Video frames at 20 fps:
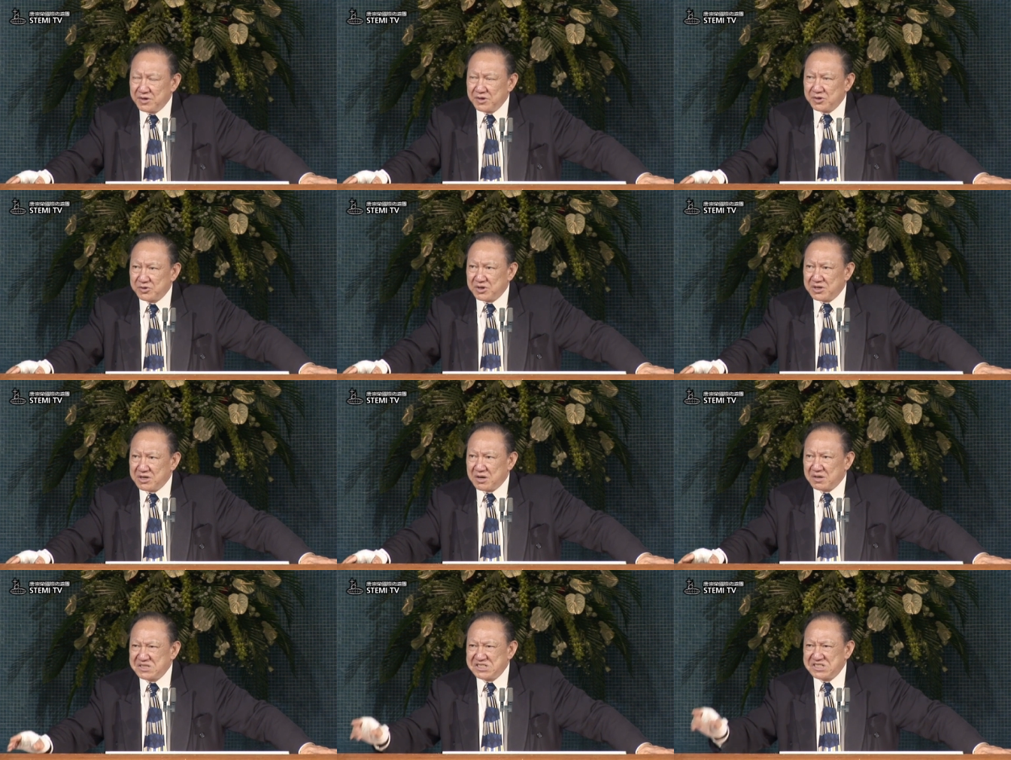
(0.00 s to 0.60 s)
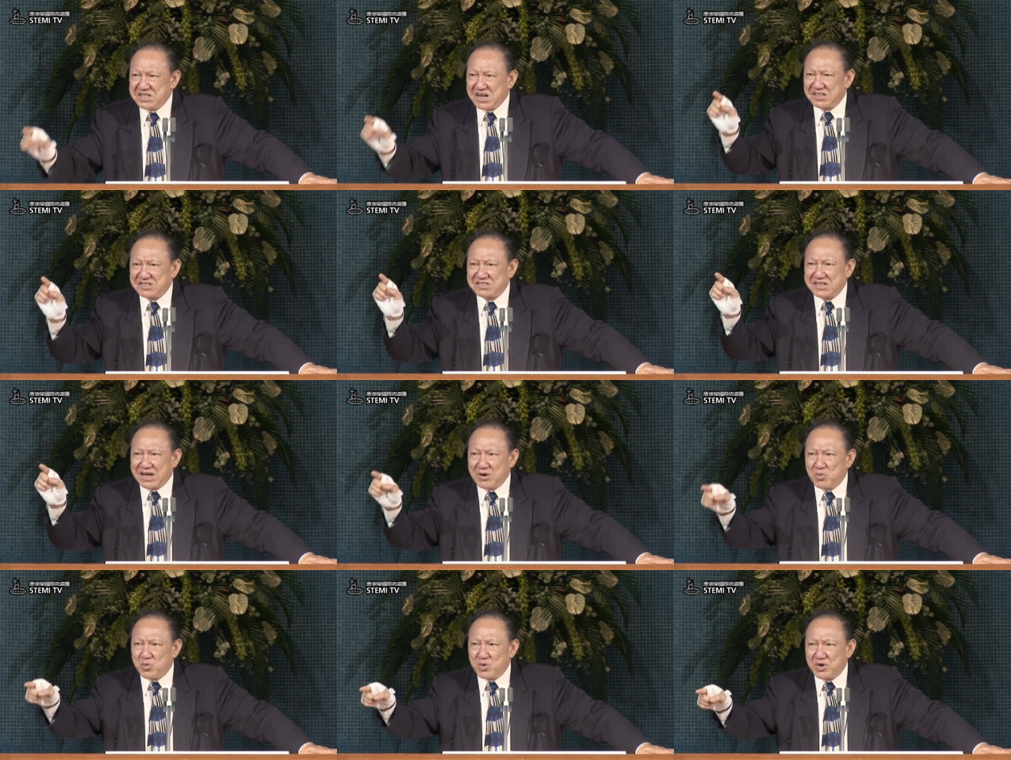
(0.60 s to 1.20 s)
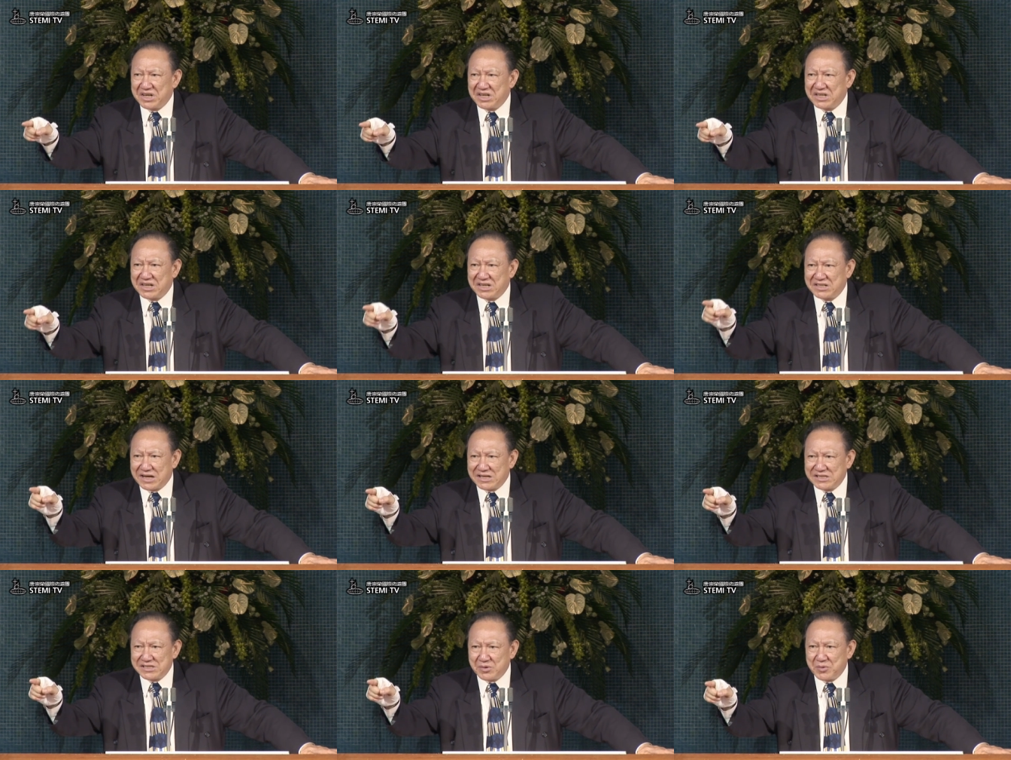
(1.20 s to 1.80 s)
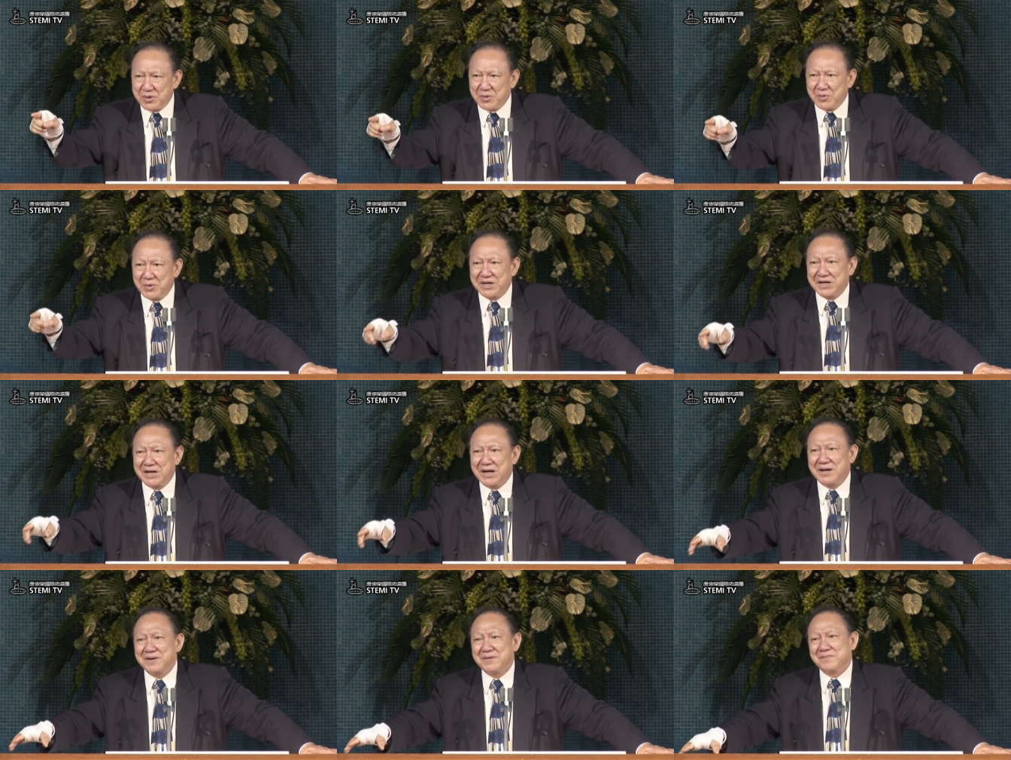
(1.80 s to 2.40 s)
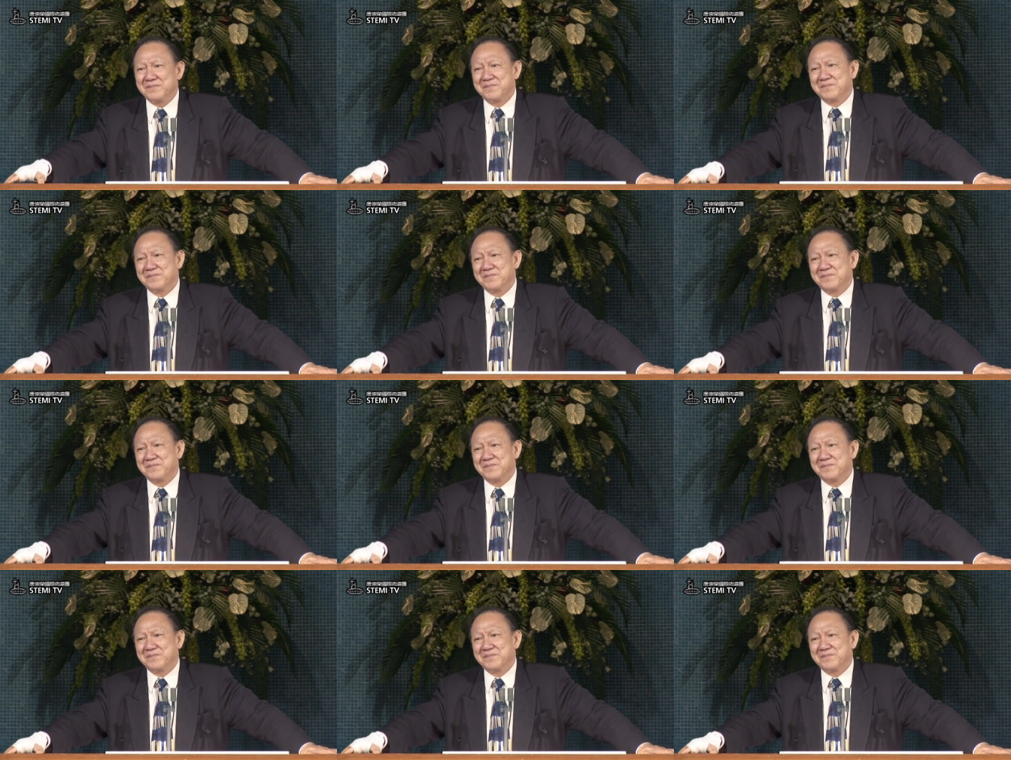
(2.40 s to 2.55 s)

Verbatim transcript: 所以要降灾祸给他，他才会悔改。